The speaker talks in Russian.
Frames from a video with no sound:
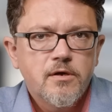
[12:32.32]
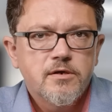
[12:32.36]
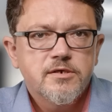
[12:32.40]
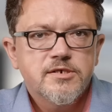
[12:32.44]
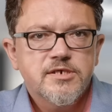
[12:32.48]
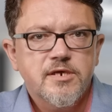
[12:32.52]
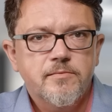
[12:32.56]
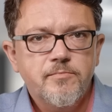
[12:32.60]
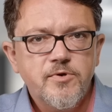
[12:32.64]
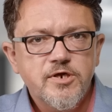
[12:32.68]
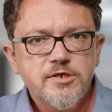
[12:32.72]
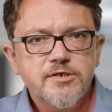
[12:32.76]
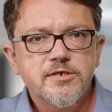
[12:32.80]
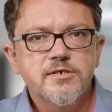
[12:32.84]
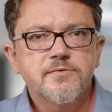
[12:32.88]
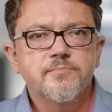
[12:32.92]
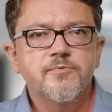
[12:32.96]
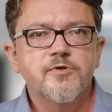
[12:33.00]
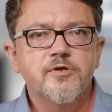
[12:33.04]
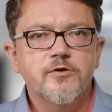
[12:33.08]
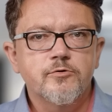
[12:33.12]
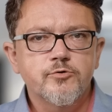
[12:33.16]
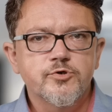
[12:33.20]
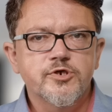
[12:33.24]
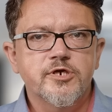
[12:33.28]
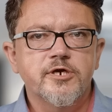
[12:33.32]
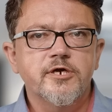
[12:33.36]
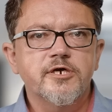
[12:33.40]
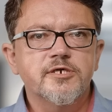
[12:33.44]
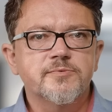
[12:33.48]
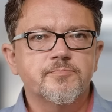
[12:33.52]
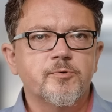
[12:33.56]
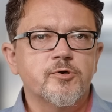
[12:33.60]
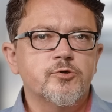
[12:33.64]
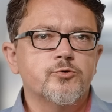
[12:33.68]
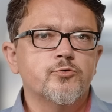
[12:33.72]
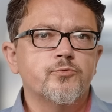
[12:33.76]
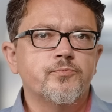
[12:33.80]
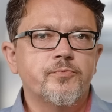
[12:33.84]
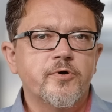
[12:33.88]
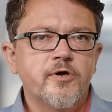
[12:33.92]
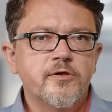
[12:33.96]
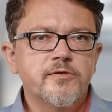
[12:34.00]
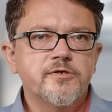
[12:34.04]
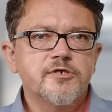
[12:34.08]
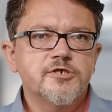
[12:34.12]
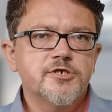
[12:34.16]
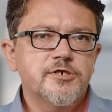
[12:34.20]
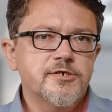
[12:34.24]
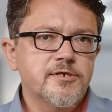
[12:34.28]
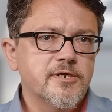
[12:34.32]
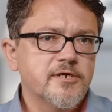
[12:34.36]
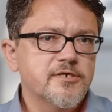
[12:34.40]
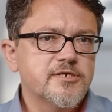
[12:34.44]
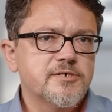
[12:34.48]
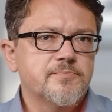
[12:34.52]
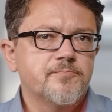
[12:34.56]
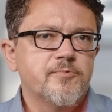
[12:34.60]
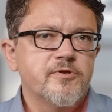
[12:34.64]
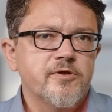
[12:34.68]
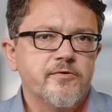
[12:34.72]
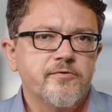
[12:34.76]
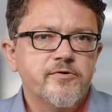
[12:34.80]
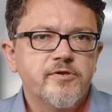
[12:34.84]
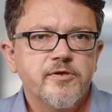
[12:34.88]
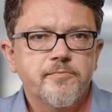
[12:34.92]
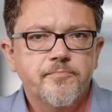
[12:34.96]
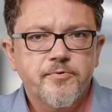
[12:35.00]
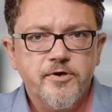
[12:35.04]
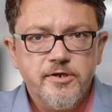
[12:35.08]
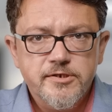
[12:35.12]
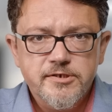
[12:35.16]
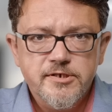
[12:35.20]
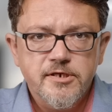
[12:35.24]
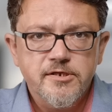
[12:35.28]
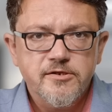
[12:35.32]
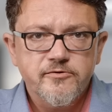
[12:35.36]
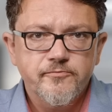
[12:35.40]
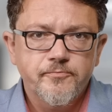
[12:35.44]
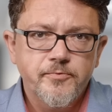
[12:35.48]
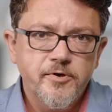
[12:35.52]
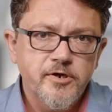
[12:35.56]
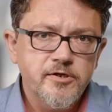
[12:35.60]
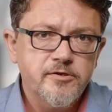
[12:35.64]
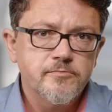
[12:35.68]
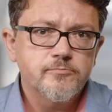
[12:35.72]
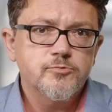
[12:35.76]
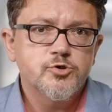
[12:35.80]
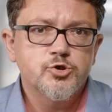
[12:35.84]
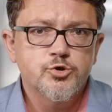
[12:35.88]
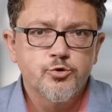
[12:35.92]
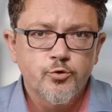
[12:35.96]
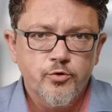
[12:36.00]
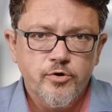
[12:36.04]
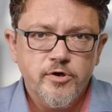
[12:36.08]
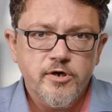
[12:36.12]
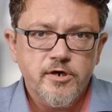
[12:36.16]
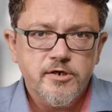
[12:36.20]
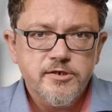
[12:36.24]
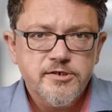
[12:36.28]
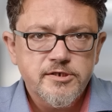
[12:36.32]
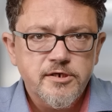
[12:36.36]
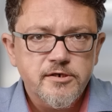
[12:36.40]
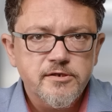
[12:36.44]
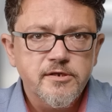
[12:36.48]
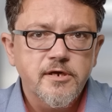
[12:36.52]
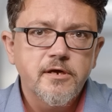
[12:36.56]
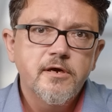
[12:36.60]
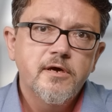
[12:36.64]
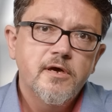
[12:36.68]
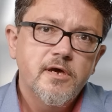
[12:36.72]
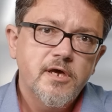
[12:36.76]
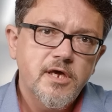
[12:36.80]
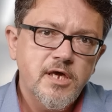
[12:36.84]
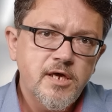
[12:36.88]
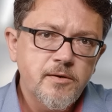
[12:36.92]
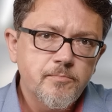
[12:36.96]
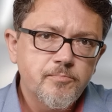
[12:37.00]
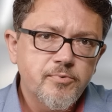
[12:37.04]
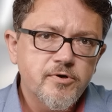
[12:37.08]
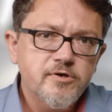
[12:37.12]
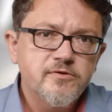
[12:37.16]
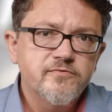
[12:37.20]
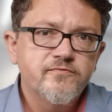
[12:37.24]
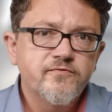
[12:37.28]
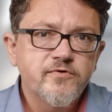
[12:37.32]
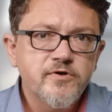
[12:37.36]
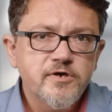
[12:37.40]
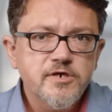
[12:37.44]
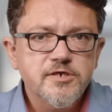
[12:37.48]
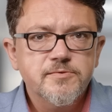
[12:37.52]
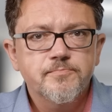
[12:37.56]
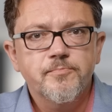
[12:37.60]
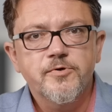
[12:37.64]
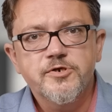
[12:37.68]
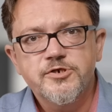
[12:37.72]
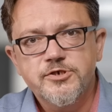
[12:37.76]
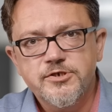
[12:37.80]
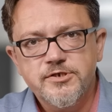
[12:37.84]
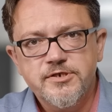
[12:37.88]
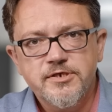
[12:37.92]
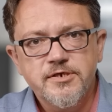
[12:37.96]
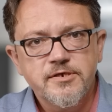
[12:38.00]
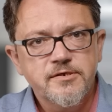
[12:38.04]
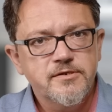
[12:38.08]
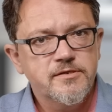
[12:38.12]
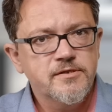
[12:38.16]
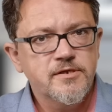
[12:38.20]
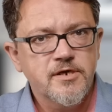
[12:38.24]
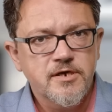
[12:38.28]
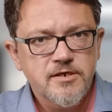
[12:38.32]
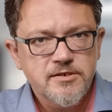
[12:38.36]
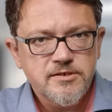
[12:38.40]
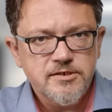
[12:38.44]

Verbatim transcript: За месяц белорусский экспорт упал на 16,5%, при этом, что характерно, импорт вырос почти на